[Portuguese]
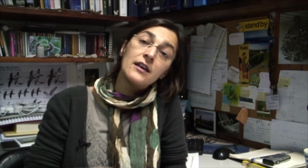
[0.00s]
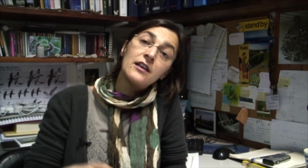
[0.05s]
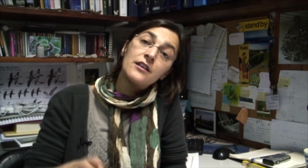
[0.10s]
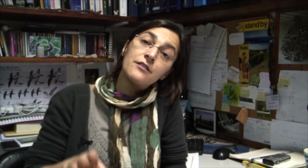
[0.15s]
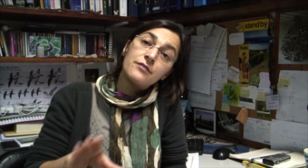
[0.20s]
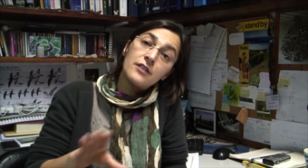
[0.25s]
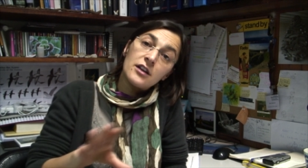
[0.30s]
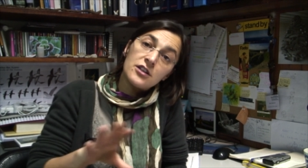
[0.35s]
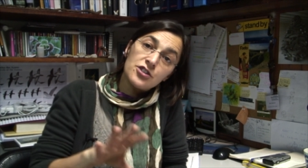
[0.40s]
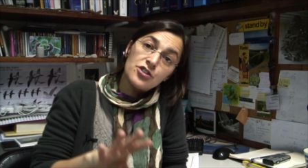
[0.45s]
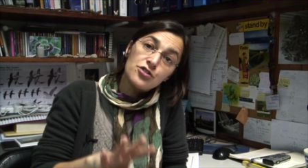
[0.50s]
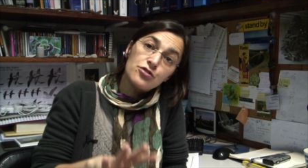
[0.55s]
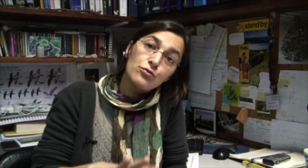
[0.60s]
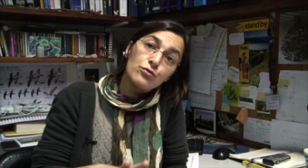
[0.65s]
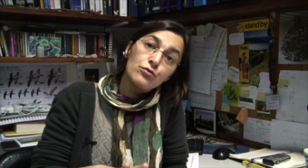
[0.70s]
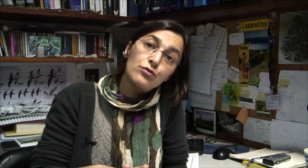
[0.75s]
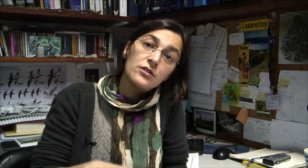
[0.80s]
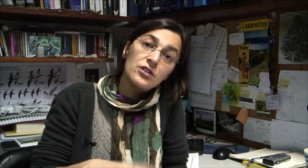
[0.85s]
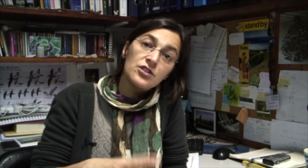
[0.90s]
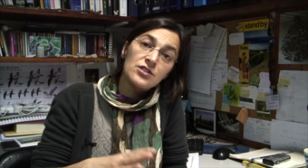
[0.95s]
e viagens
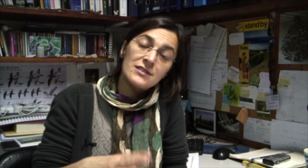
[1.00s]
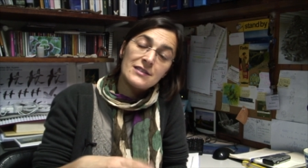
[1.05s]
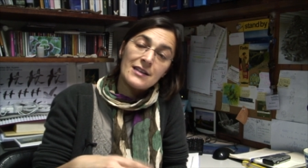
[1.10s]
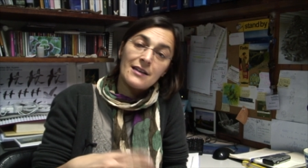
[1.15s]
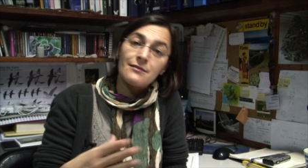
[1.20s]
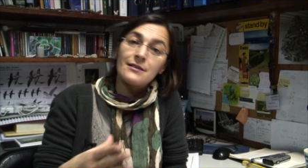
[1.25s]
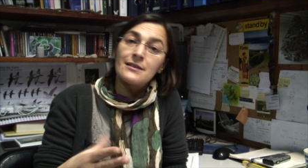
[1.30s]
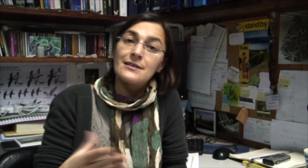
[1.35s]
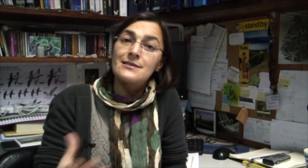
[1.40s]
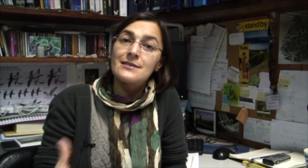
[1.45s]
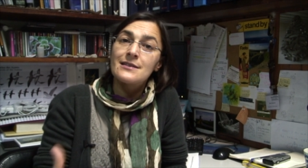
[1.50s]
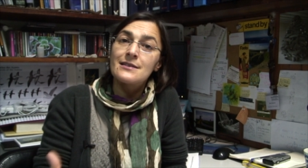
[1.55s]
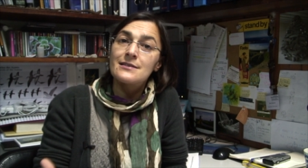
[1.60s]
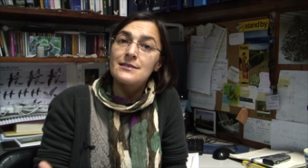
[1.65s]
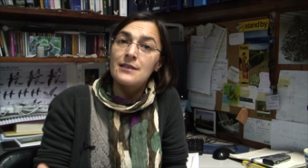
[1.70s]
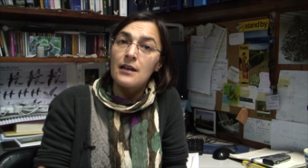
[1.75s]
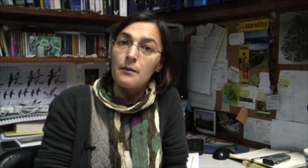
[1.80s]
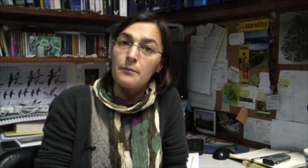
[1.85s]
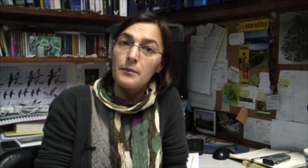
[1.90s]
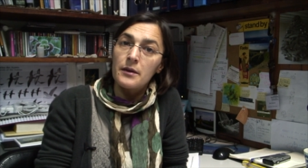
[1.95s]
curtas que servem
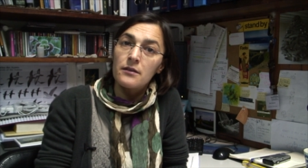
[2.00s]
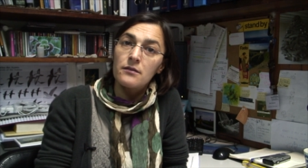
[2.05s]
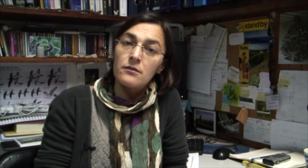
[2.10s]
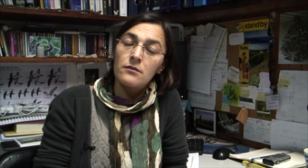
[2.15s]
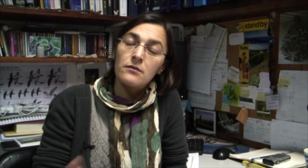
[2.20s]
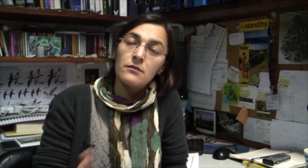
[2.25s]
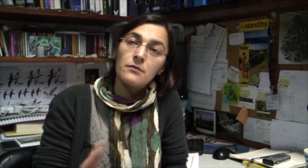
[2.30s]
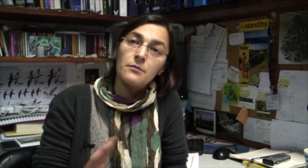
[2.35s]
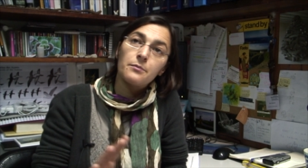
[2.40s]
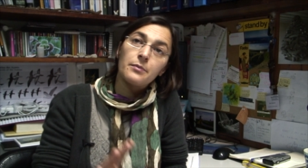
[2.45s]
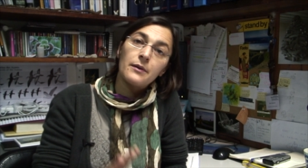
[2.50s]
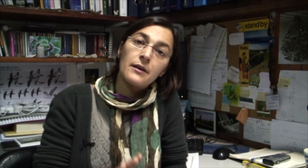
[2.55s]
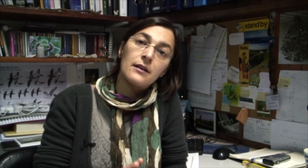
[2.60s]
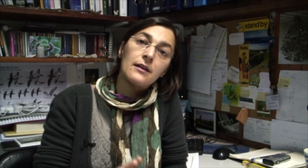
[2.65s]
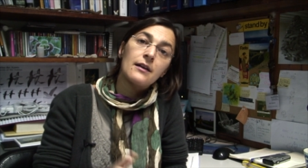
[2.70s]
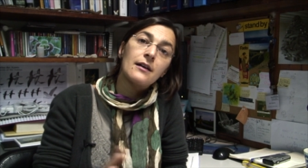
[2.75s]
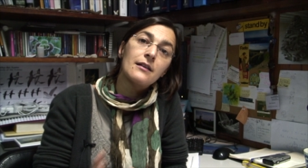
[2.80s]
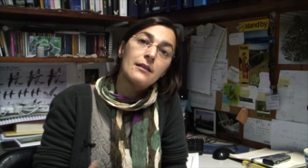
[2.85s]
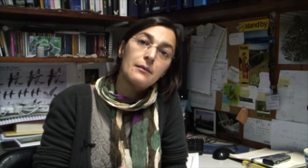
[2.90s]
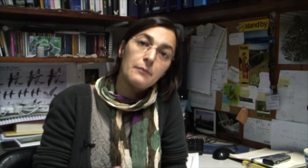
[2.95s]
essencialmente
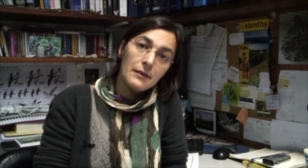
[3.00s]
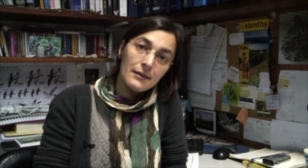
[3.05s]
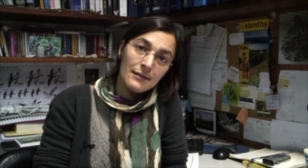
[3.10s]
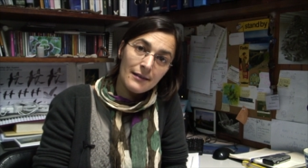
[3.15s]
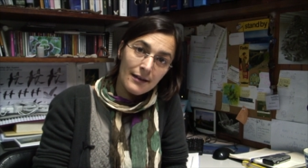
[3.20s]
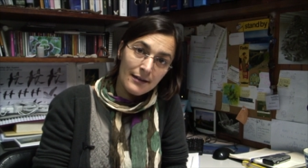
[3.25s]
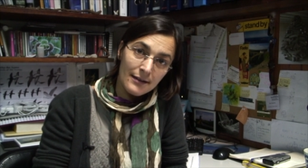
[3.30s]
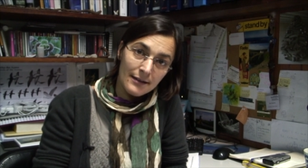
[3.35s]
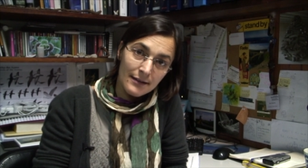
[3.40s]
para alimentar a